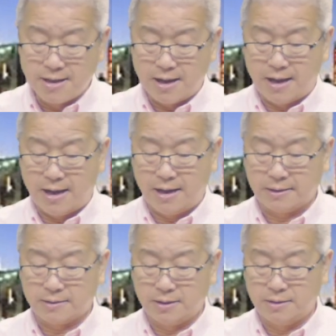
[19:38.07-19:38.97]

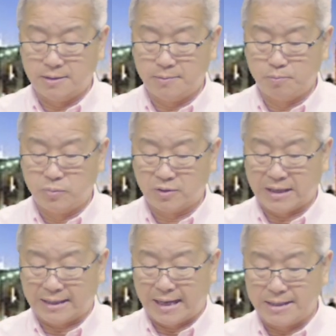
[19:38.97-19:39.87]
À, từ
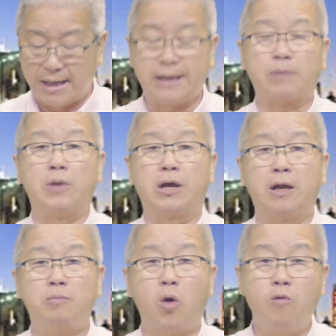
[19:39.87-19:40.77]
cái căn này đặc biệt
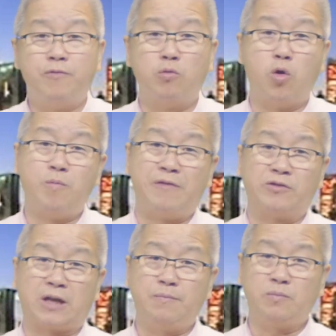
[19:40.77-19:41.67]
là bốn phòng ngủ, ba
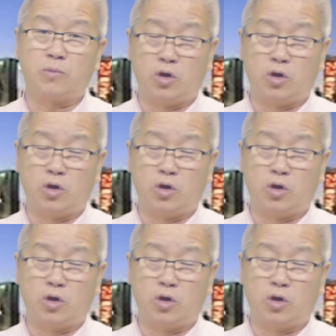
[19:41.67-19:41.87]
phòng tắm,